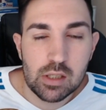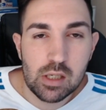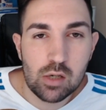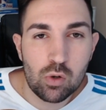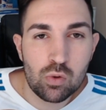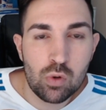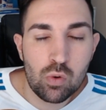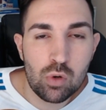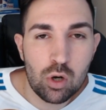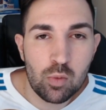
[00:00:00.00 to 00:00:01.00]
Y con
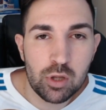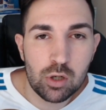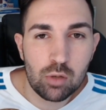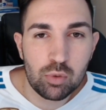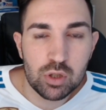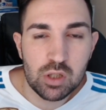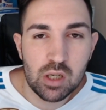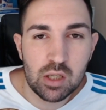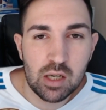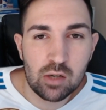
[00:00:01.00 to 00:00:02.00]
1-1, como digo, pues
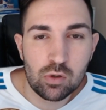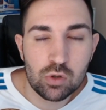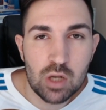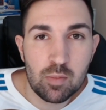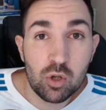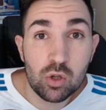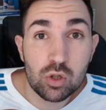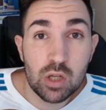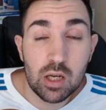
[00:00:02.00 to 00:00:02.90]
eh, llegaron los cambios.